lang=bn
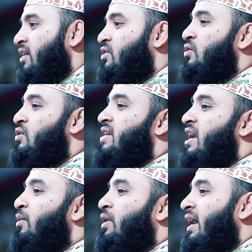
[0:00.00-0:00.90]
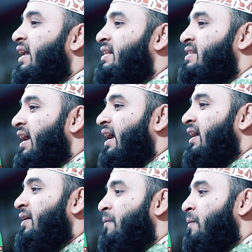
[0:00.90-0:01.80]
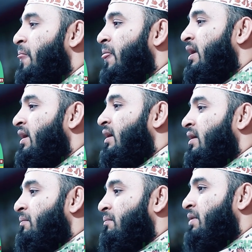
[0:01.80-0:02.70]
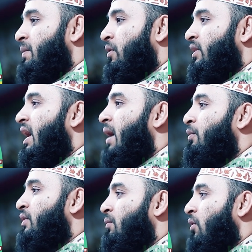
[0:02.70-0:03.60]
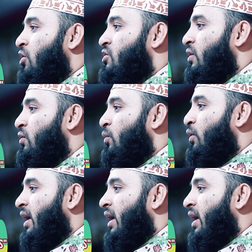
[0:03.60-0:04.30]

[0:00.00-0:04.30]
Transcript: এজন্য চাইব কার কাছে বিপদে আপদে ভরসা করব